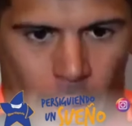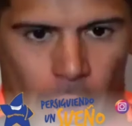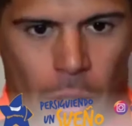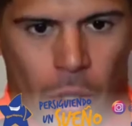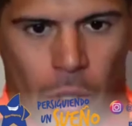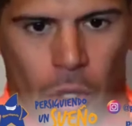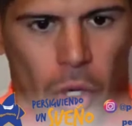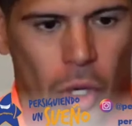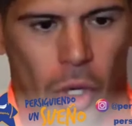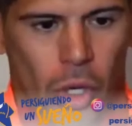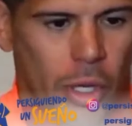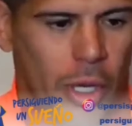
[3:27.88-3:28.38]

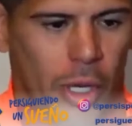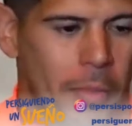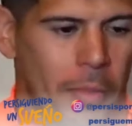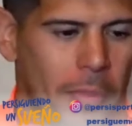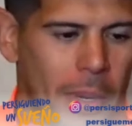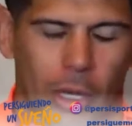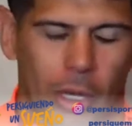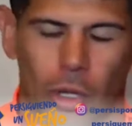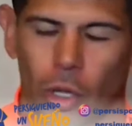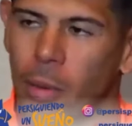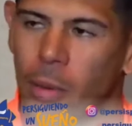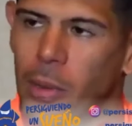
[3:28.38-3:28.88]
yo creo que ir
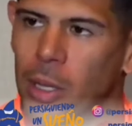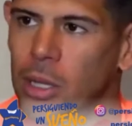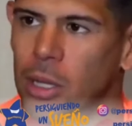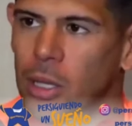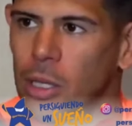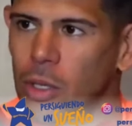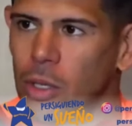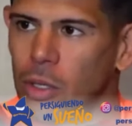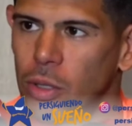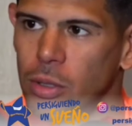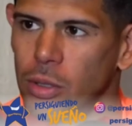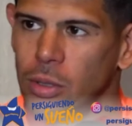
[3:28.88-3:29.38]
partido a
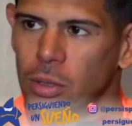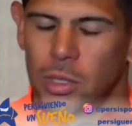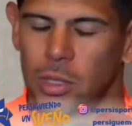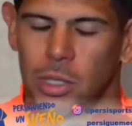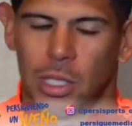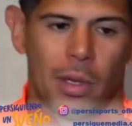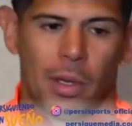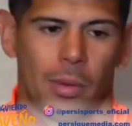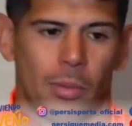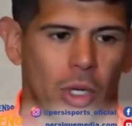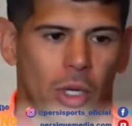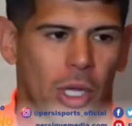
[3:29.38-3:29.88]
partido,
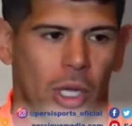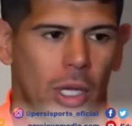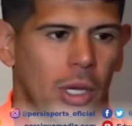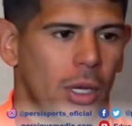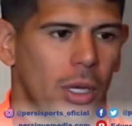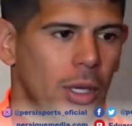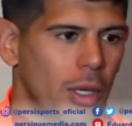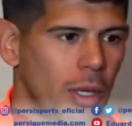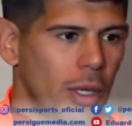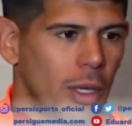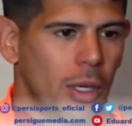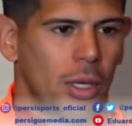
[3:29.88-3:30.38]
sabemos
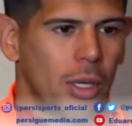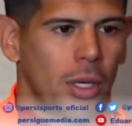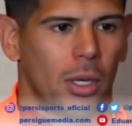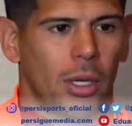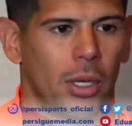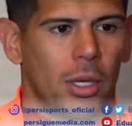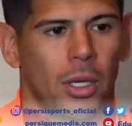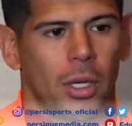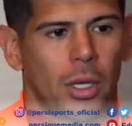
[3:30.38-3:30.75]
que,